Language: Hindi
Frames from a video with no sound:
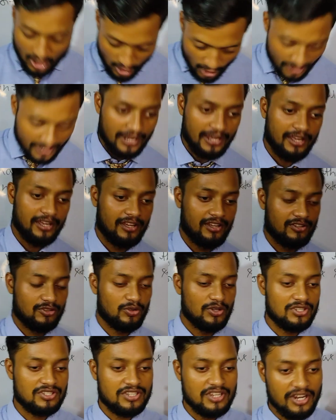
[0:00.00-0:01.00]
ओके
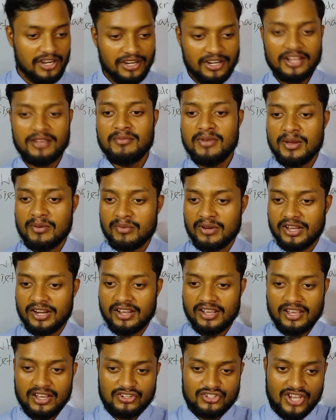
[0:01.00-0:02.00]
तो इसकी एंडिंग भी हम
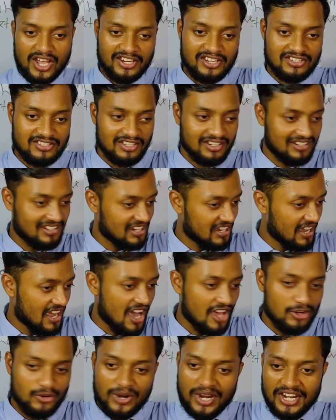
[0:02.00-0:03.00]
करेंगे एक शायरी से ठीक है
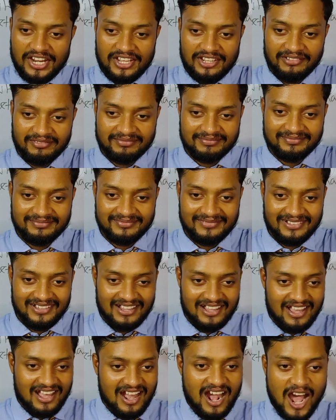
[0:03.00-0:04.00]
आर यू रेडी
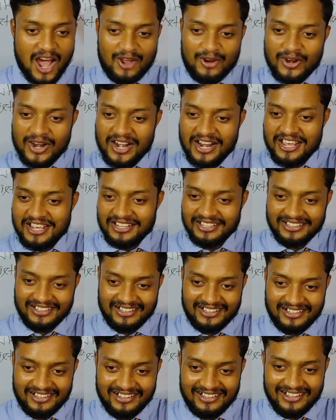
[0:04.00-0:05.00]
आर यू रेडी
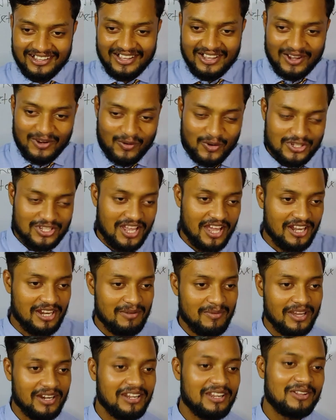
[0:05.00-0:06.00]
वो सारी
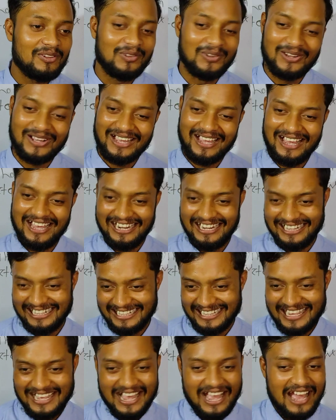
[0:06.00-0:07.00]
मैंने ही बोल गया
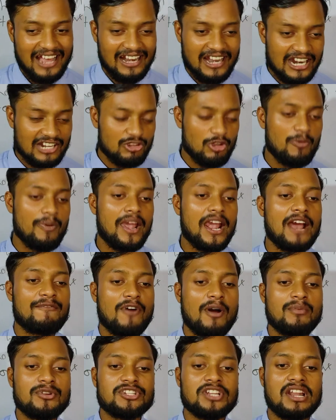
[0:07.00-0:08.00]
लेट गिव बिग
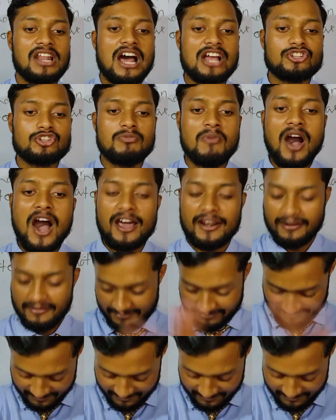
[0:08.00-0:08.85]
फॉर मिस्टर राजकुमार